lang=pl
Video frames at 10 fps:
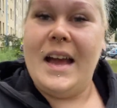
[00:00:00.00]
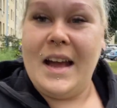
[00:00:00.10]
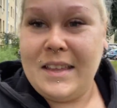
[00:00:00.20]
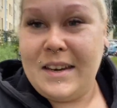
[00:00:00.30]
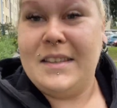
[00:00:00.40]

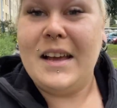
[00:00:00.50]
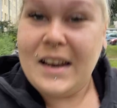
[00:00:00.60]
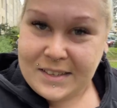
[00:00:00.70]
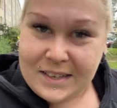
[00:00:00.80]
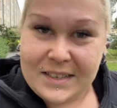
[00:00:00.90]
A teraz ja
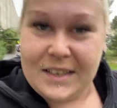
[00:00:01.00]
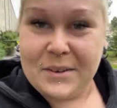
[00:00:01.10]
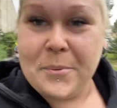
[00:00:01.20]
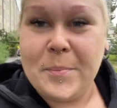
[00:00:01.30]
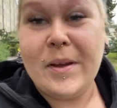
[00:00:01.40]
lecę na
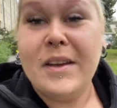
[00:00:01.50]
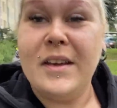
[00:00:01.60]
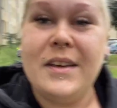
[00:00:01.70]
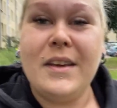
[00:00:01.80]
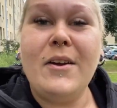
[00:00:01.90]
zakupy
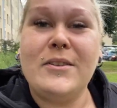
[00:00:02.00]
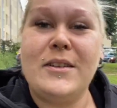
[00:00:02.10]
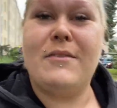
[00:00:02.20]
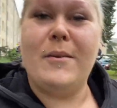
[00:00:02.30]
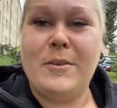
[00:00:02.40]
i
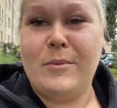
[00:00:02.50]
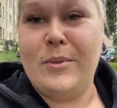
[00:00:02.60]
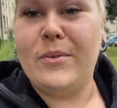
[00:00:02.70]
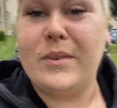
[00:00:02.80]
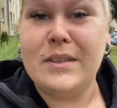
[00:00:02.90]
odzywam się
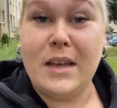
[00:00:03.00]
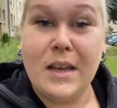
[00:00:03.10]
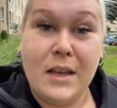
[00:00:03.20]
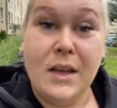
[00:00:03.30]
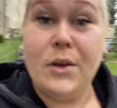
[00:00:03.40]
do Was
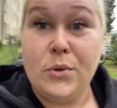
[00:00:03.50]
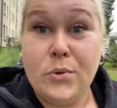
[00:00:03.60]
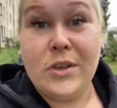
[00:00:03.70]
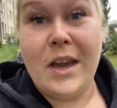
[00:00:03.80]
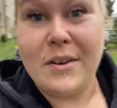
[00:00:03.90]

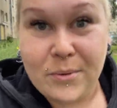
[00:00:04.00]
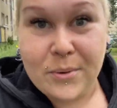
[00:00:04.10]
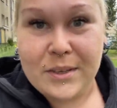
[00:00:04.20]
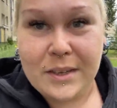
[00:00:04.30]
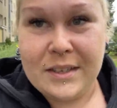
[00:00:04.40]
już jak
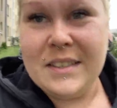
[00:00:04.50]
wrócę.